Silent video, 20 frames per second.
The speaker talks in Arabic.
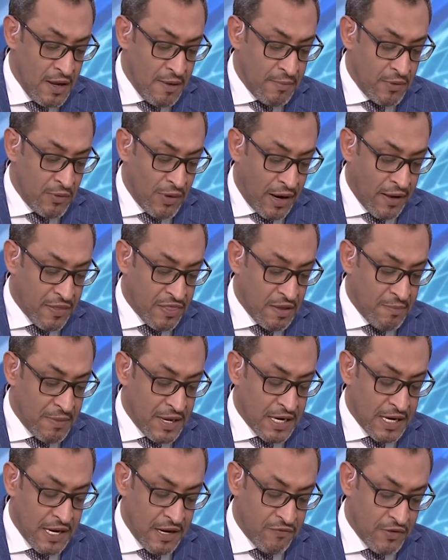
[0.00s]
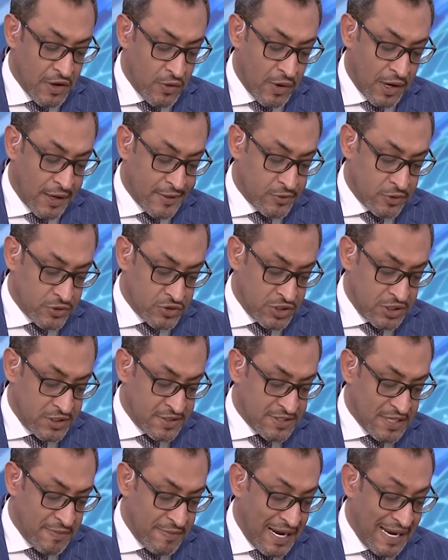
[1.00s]
من 1 8 2021 2021
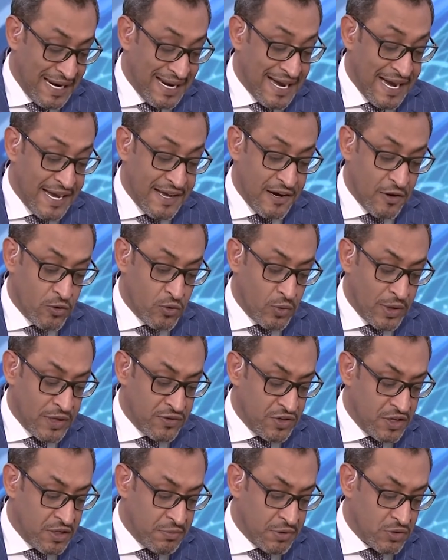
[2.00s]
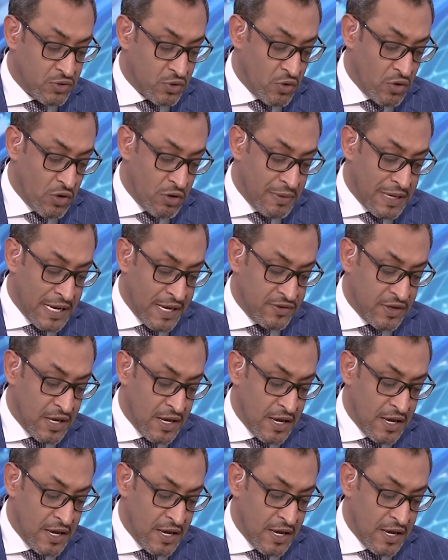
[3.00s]
السماح لغير الكويتيين بالدخول البلاد